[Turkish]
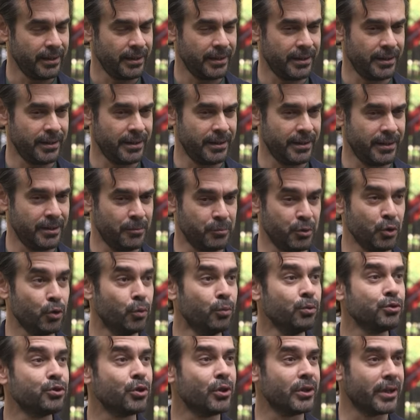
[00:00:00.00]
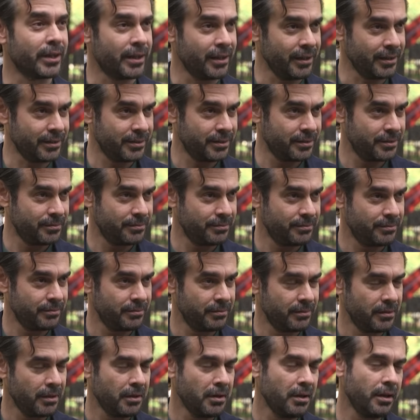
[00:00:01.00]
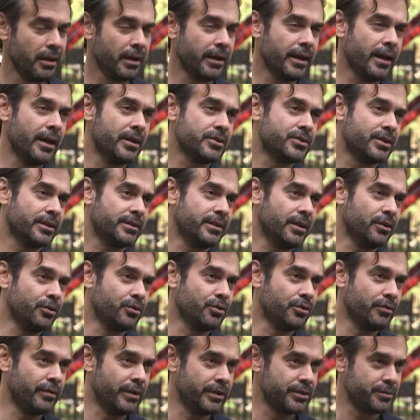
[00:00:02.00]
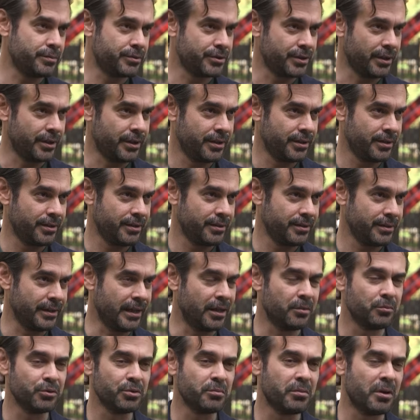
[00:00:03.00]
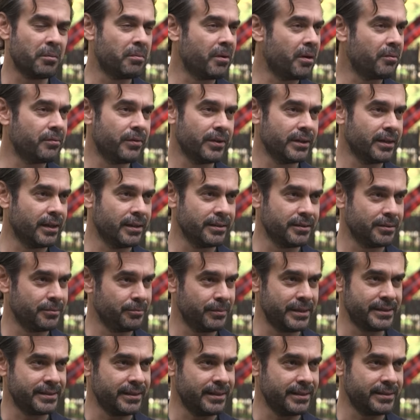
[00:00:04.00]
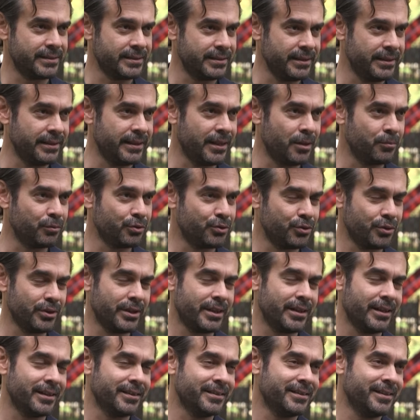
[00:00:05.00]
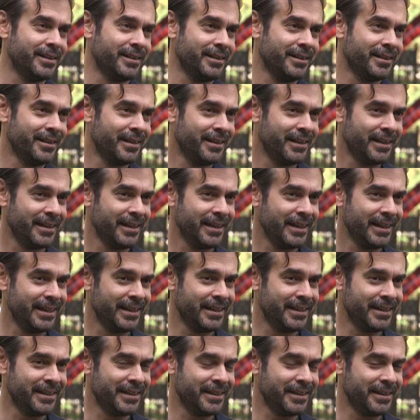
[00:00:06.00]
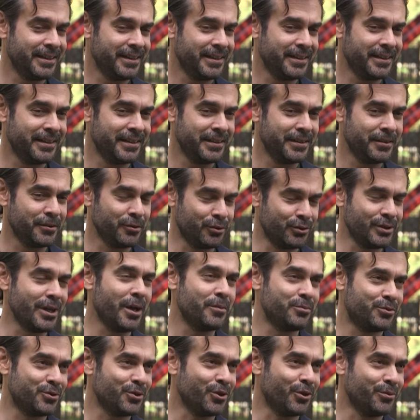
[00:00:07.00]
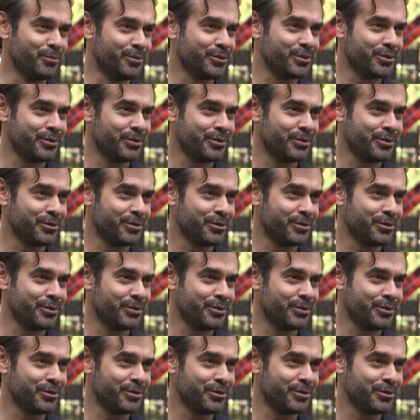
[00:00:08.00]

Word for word: e, bir umut olarak e, gerçekten gurur verici bir şey. Yani bunu babam falan meselesi değil yani bu Türkiye adına ee, güzel bir şey olmuş.